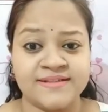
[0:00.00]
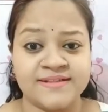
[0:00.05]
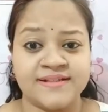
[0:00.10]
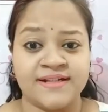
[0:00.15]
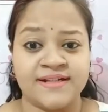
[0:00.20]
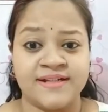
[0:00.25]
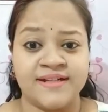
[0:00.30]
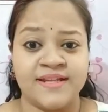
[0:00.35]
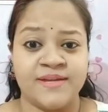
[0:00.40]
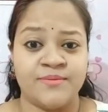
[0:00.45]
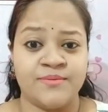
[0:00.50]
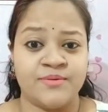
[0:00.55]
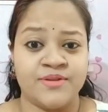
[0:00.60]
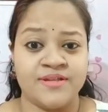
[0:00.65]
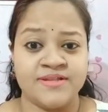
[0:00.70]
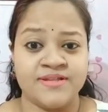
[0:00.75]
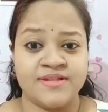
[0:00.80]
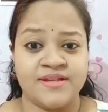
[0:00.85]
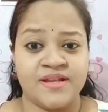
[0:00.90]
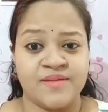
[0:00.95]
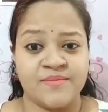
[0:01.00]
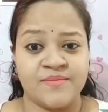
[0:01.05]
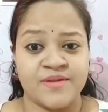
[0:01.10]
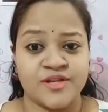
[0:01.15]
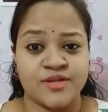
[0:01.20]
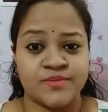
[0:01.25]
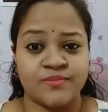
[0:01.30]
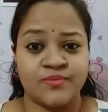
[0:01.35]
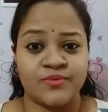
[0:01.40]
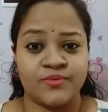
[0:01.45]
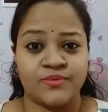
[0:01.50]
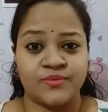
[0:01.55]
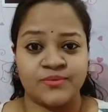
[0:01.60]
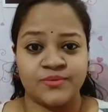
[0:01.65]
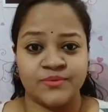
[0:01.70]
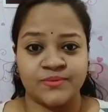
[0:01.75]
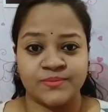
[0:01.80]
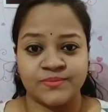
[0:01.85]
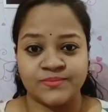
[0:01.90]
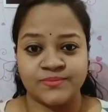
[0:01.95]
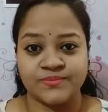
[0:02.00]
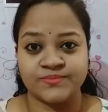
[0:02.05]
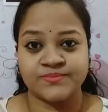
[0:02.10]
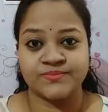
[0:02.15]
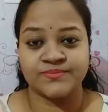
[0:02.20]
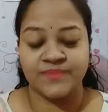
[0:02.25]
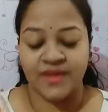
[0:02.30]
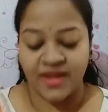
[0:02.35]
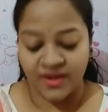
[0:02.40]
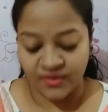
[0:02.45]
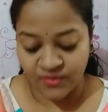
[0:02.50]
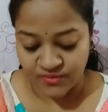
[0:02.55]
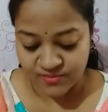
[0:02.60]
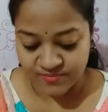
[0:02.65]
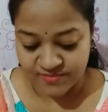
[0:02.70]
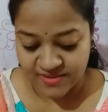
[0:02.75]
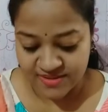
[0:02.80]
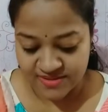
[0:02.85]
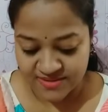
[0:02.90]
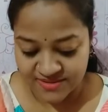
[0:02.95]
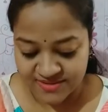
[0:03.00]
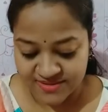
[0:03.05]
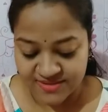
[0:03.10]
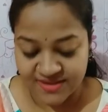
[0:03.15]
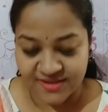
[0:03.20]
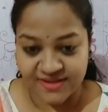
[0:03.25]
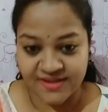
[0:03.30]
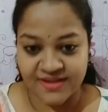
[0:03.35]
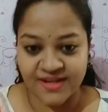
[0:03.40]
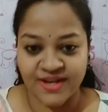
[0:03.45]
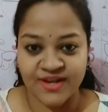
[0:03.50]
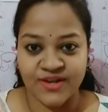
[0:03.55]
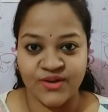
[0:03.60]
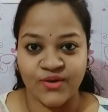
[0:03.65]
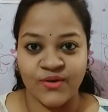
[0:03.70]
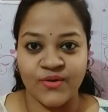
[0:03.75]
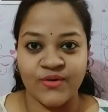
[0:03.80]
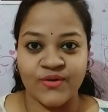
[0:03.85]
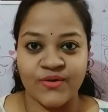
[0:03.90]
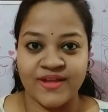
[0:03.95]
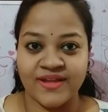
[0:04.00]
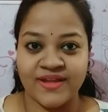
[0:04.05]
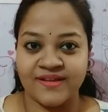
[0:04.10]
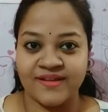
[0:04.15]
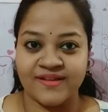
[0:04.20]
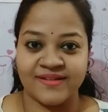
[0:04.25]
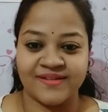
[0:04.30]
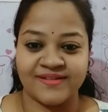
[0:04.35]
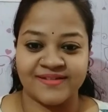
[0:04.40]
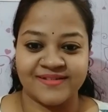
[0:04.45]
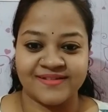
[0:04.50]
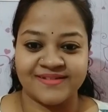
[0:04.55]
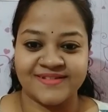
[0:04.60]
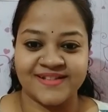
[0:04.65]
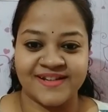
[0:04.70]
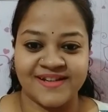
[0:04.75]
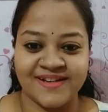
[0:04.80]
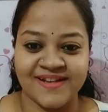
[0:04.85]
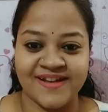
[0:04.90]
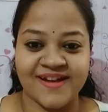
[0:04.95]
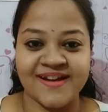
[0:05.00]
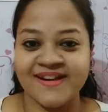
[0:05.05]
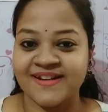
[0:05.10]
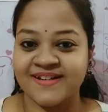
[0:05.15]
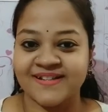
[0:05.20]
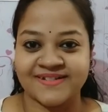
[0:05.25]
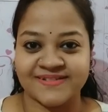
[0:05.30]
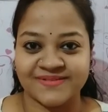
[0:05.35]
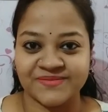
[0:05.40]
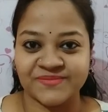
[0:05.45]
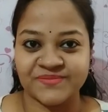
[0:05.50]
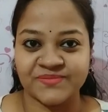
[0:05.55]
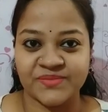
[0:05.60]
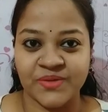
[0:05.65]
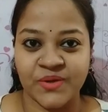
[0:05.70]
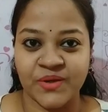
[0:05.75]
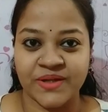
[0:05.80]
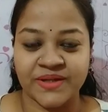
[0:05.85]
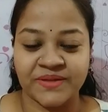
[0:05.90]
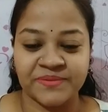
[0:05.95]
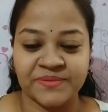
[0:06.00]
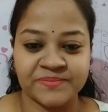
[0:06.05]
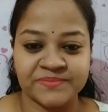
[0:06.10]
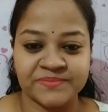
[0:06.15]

চারটে বলেছিলাম আসবো এখন বাজে চারটে নয় চারটে আট নয়